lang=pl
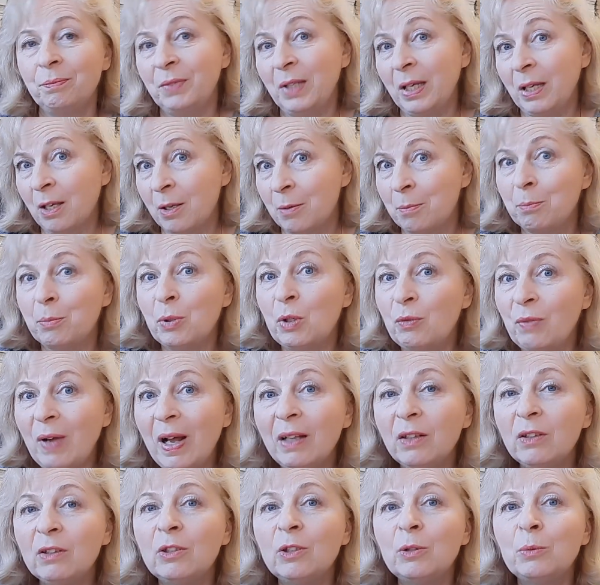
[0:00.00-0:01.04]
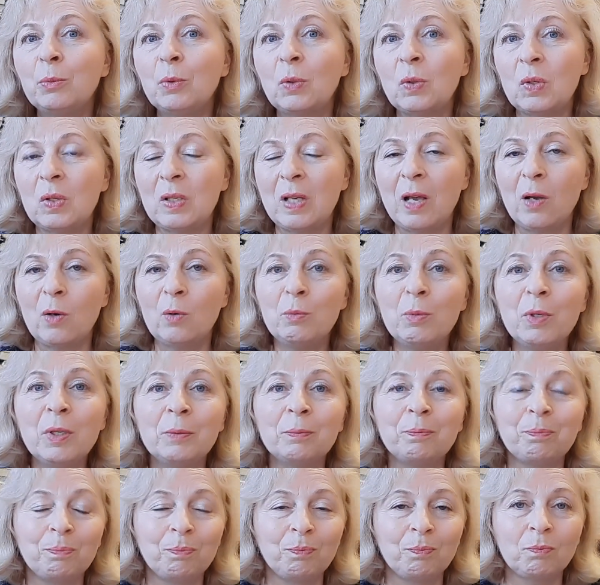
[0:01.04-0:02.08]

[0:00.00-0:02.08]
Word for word: takim prywatnym muzeum,